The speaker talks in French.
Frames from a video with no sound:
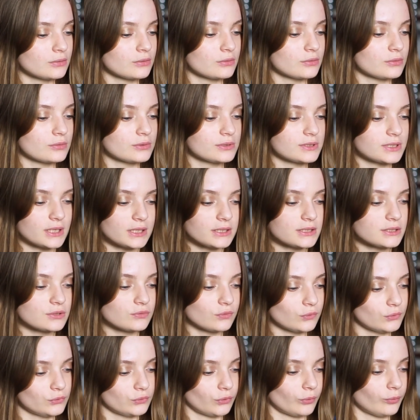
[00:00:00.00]
euh,
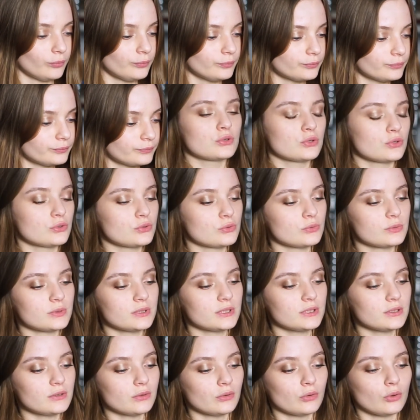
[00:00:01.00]
satisfaisant. Je
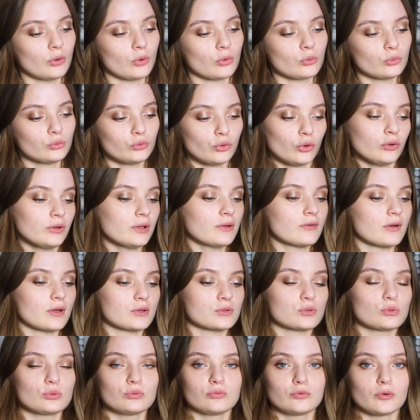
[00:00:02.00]
suis euh, contente d'avoir
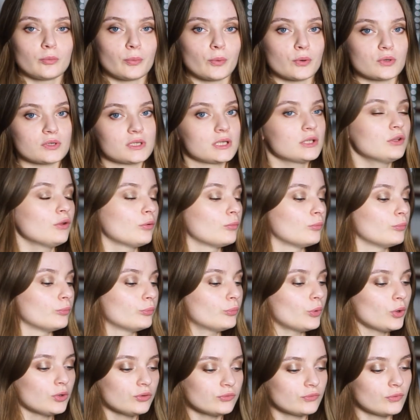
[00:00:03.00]
ce nouveau projet dans mon
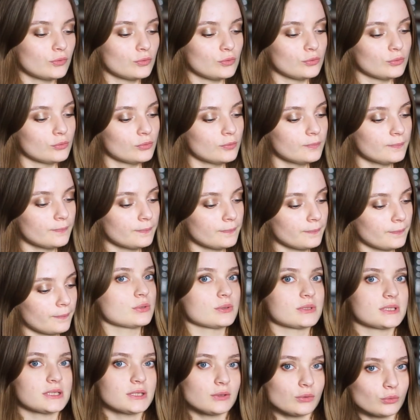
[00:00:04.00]
portfolio. Je
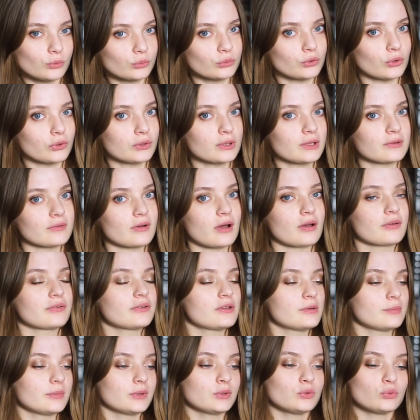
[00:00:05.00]
suis aussi contente d'avoir
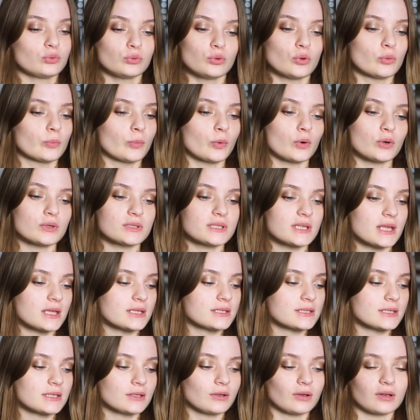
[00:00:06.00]
filmé tout le
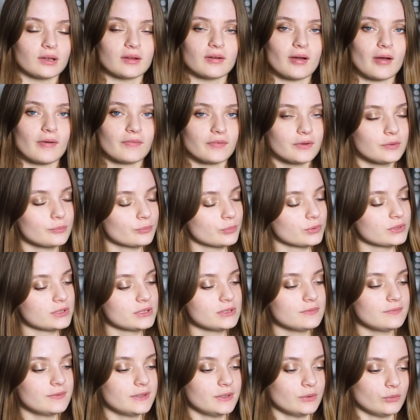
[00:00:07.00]
process et d'en avoir fait une
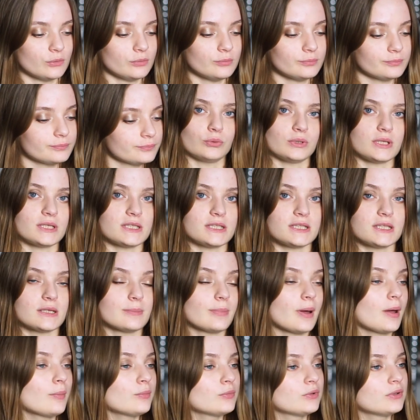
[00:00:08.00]
petite vidéo. N'hésitez
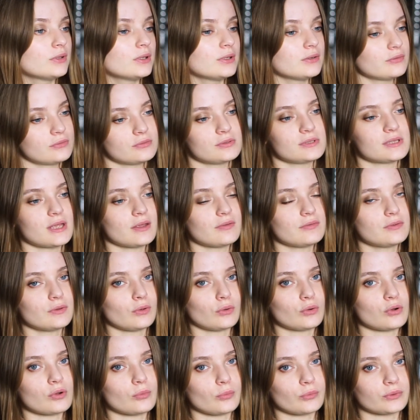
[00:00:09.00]
pas à me donner vos avis
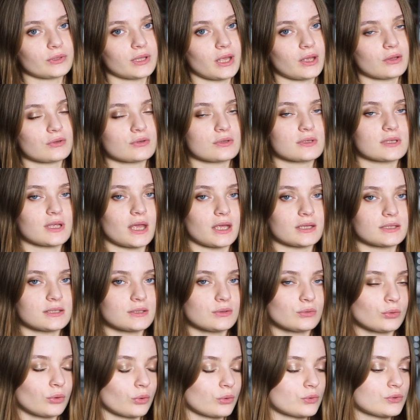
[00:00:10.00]
en commentaire, je serais
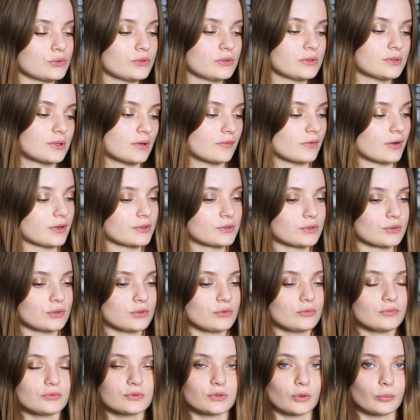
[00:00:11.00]
assez curieuse de savoir ce
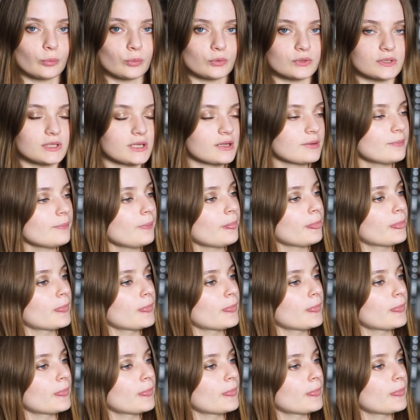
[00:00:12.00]
que vous en pensez.